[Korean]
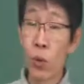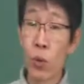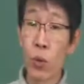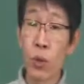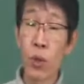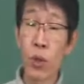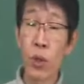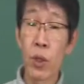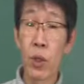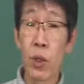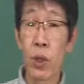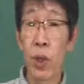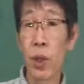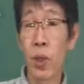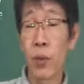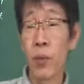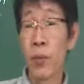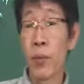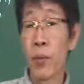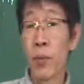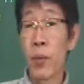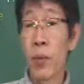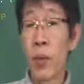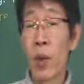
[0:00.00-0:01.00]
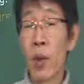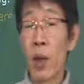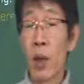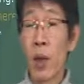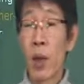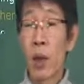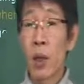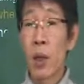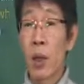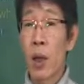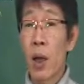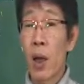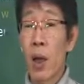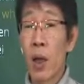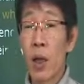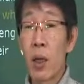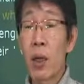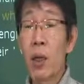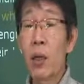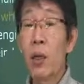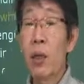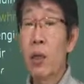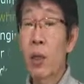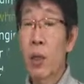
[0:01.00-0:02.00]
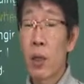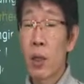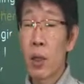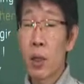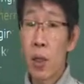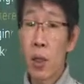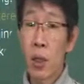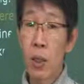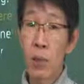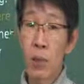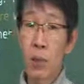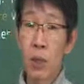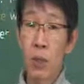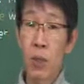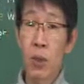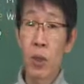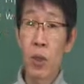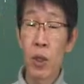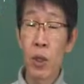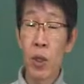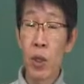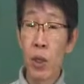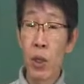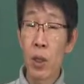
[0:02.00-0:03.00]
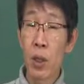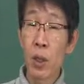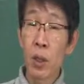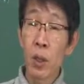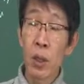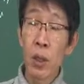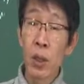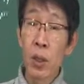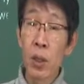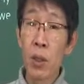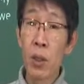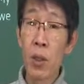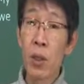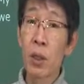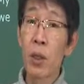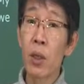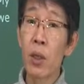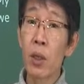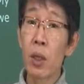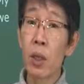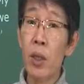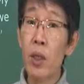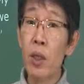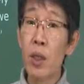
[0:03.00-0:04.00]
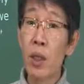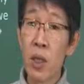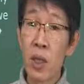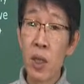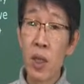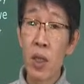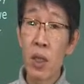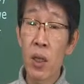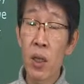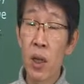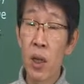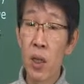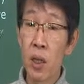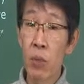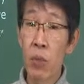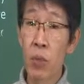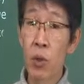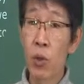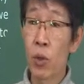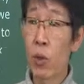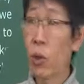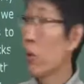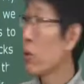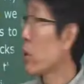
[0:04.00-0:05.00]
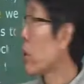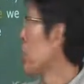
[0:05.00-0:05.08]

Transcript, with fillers: 노티스가 알게 되다 하는, 하는 표현인데 이게 느끼다, 인지하다 하는 표현하고